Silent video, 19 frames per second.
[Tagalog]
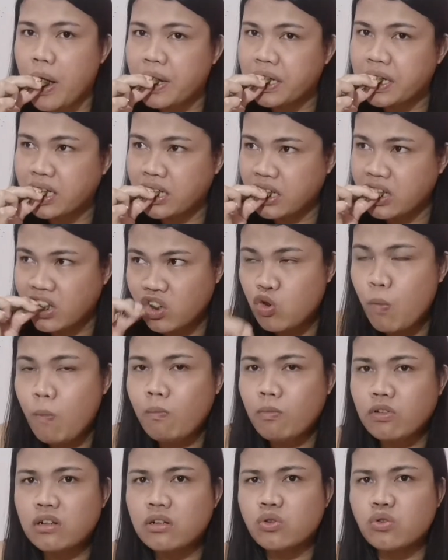ka lang.
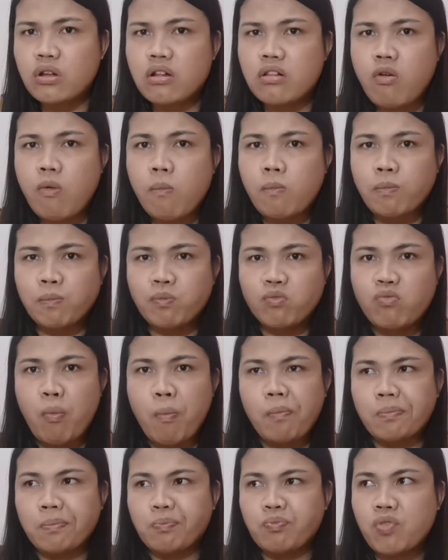Actually,
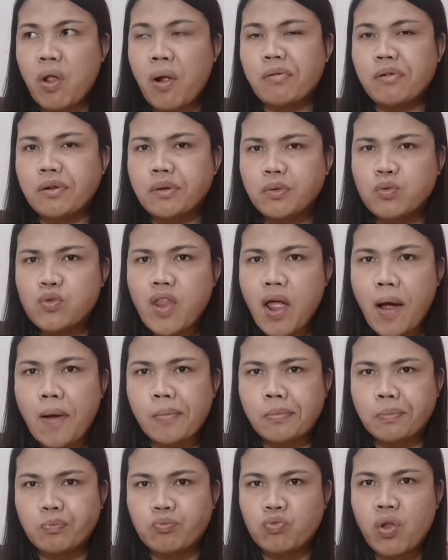yung una,
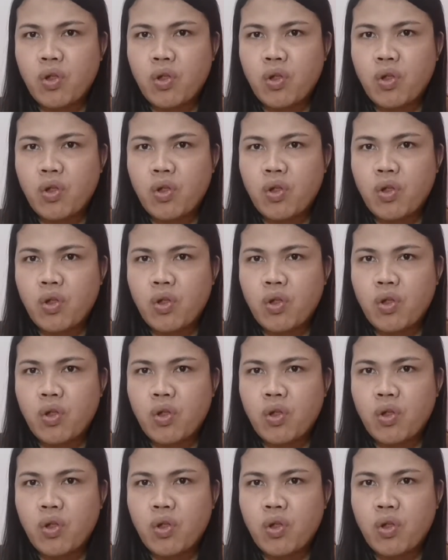